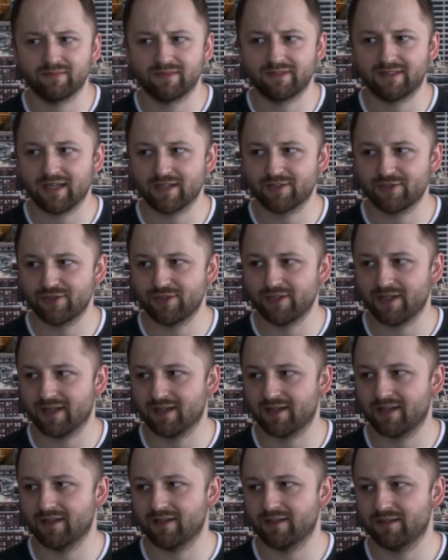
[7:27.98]
Tak czy
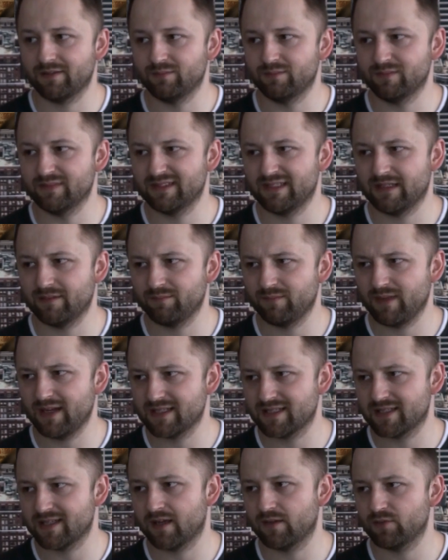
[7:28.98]
siak e, te
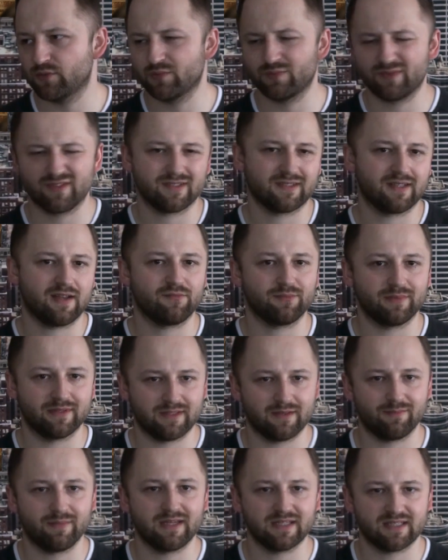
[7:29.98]
miejsca, już zostawmy
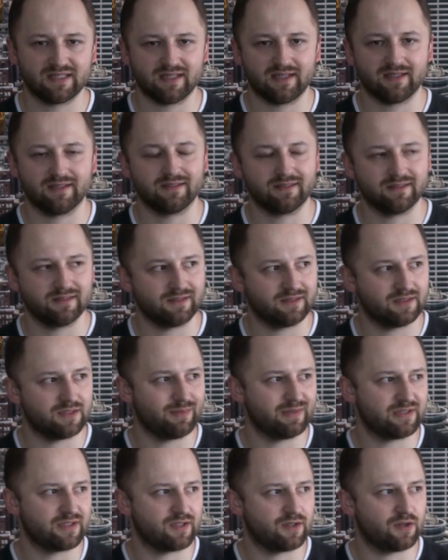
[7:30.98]
te miejsca,
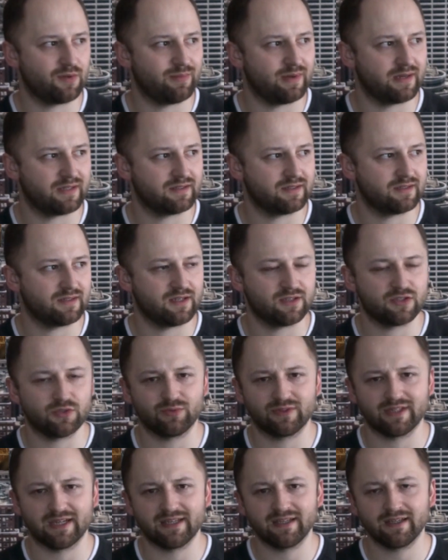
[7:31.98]
gdzie będzie Robert
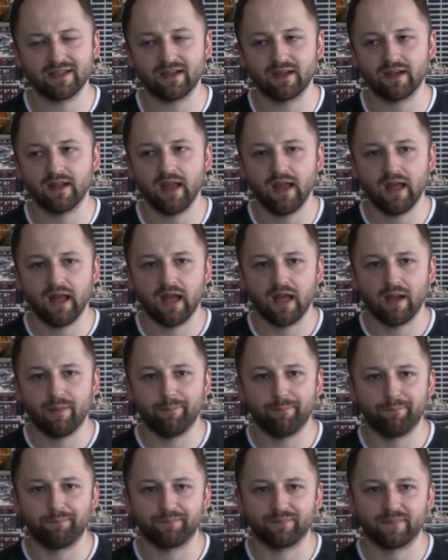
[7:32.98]
jeździł treningi.
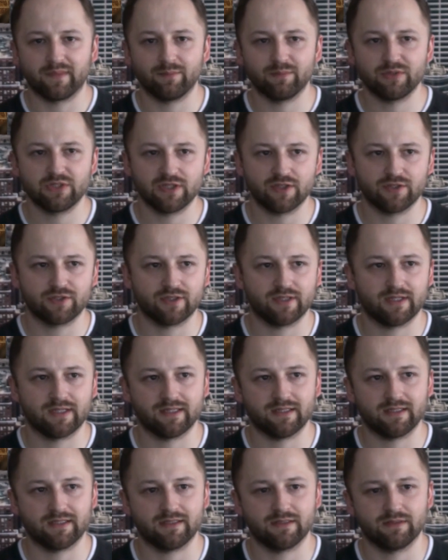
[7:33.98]
Mm, myślę,
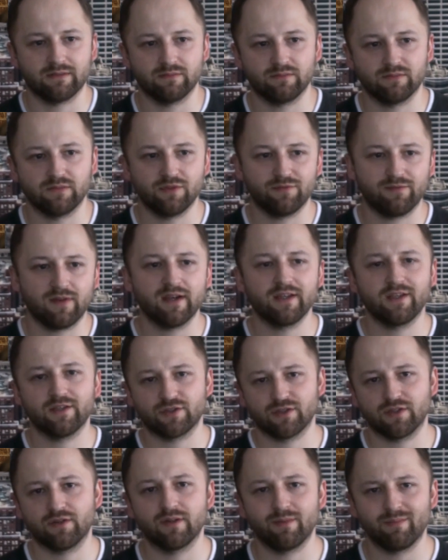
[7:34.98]
że no
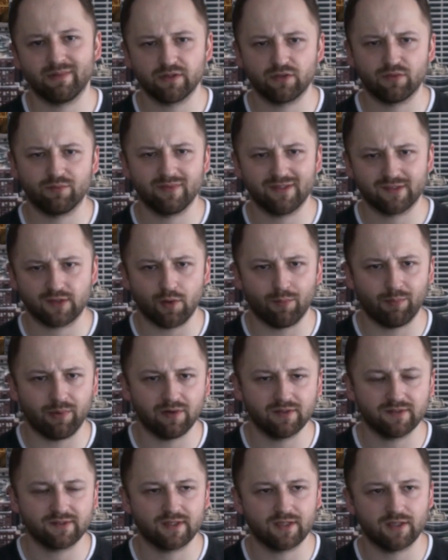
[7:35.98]
fajnie, że one będą blisko
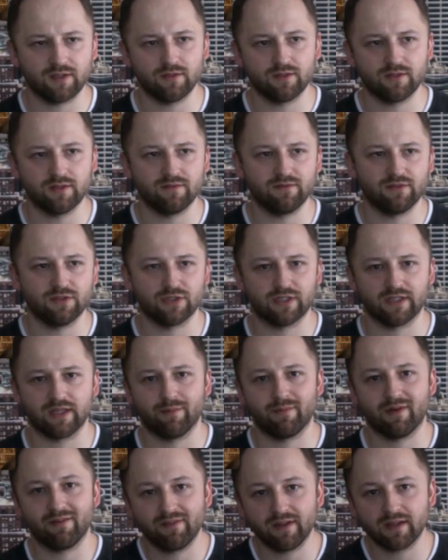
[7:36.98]
Polski, dziwi, że
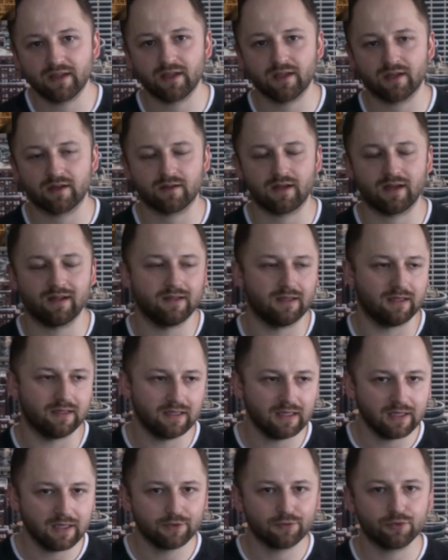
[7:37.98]
nie ma Węgier, ale
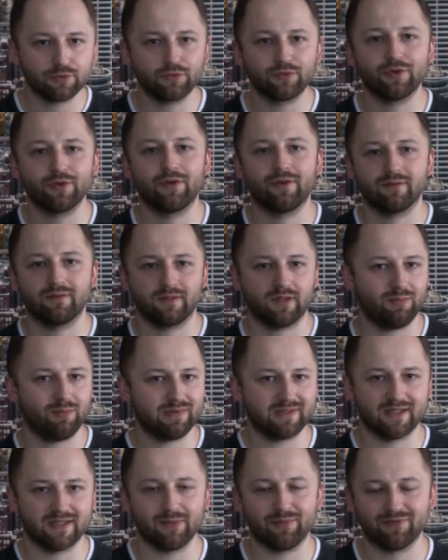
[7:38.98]
trudno,
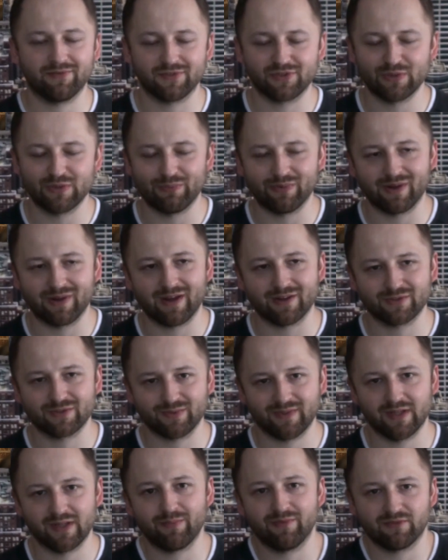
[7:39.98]
kibice na pewno się
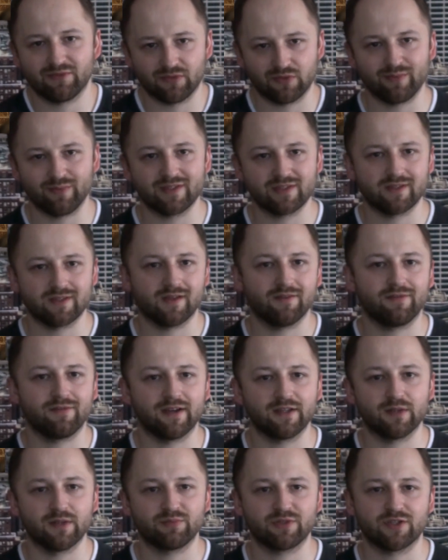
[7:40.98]
pokażą i na pewno to będzie
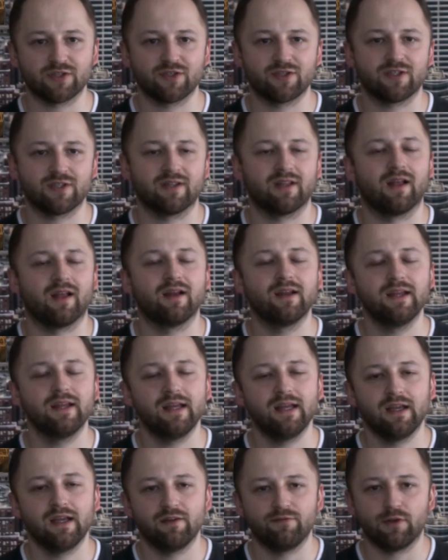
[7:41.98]
fajne przeżycie dla
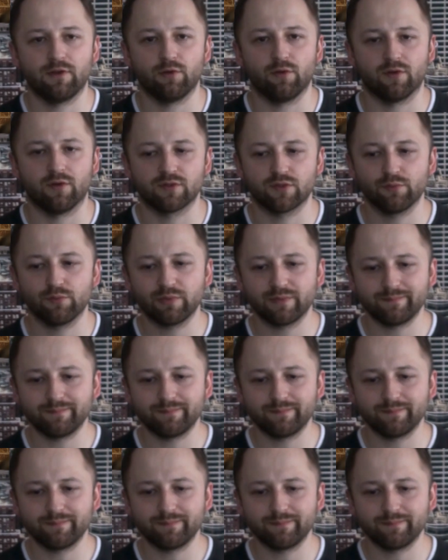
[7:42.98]
wielu osób.